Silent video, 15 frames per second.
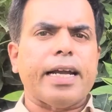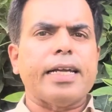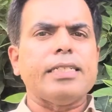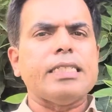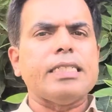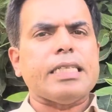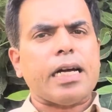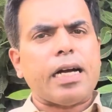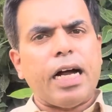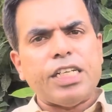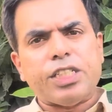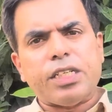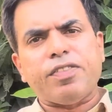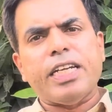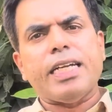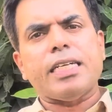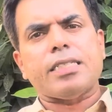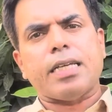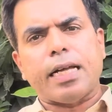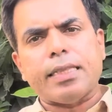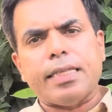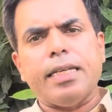कि जी जक़ा अशरफ की ये
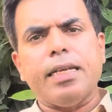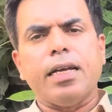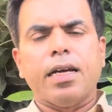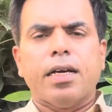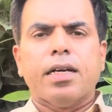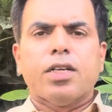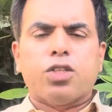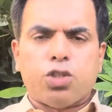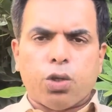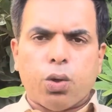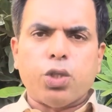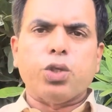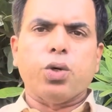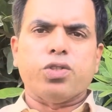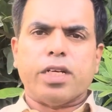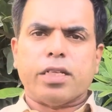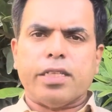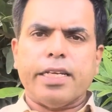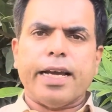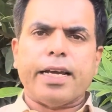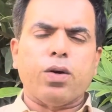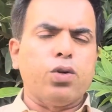ज़ाती सोच हो
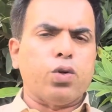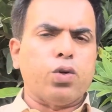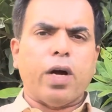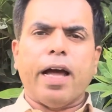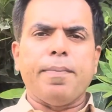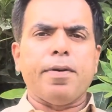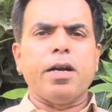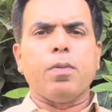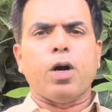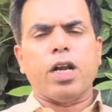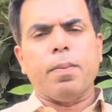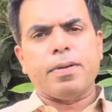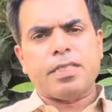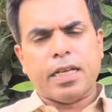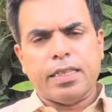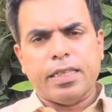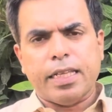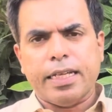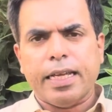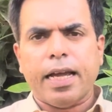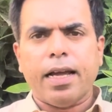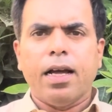सकती है कि उनको हाइब्रिड मॉडल पसंद
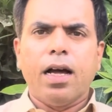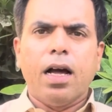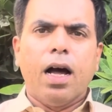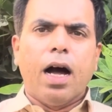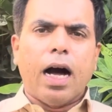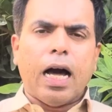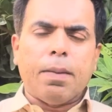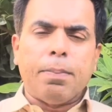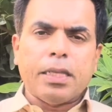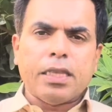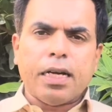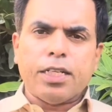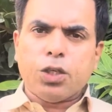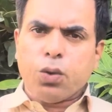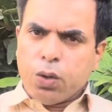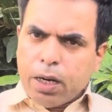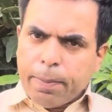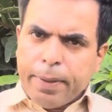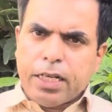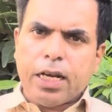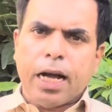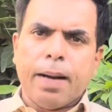नहीं है अलबत्त
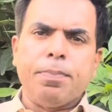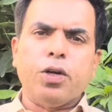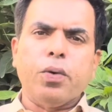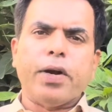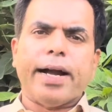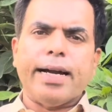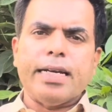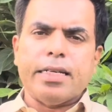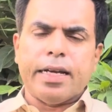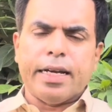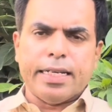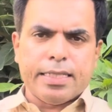टूर्नामेंट अब क्योंकि आई